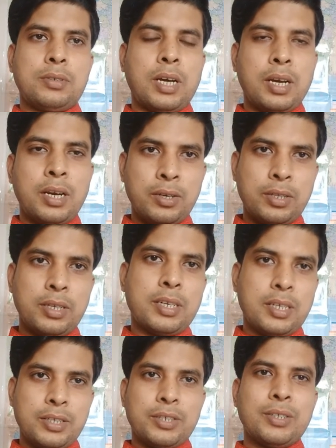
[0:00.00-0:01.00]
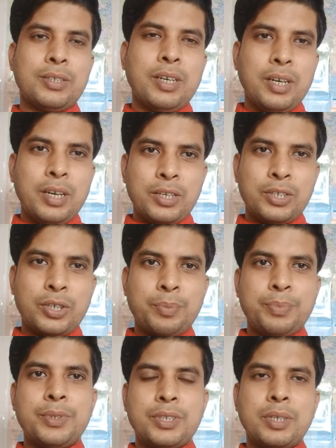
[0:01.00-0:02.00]
আল্লাহ তালার
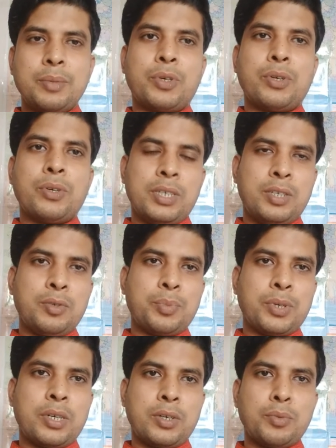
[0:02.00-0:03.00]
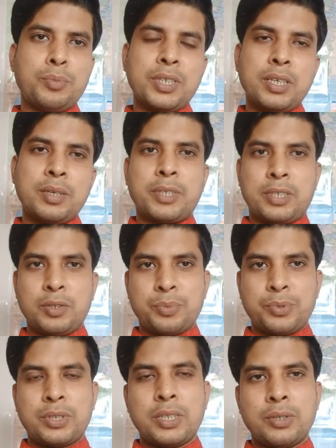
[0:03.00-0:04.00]
সবচেয়ে বড় একটি উপহার রমজান মাসে
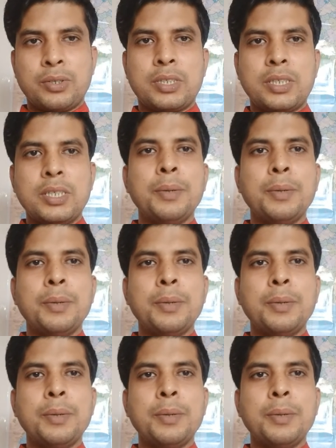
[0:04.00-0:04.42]
উপস্থিত হয়েছি